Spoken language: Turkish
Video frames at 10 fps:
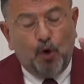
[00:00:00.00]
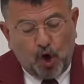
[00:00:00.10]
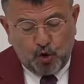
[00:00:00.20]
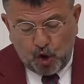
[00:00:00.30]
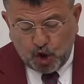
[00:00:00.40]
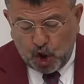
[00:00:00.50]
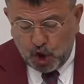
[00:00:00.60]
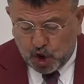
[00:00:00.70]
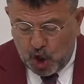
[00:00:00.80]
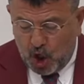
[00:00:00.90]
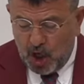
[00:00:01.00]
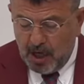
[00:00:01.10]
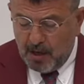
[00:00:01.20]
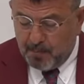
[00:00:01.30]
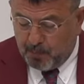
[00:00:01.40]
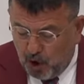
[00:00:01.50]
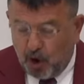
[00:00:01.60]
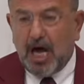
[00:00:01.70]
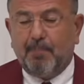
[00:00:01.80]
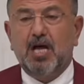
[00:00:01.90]
Bu yüzünüzü,
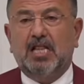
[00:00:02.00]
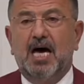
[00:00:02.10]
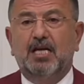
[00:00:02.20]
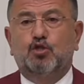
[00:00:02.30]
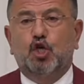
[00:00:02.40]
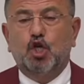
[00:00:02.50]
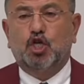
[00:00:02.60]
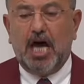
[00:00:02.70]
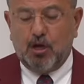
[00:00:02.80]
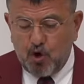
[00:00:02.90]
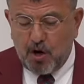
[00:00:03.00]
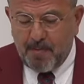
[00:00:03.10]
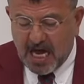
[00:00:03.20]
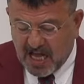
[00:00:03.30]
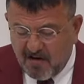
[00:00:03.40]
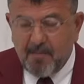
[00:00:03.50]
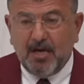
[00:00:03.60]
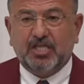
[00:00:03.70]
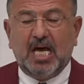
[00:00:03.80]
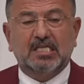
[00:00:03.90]
bu yaptıklarınızı Türkiye'ye duyurmaya
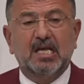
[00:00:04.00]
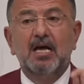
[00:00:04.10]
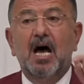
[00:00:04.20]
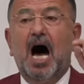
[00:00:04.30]
devam edeceğiz.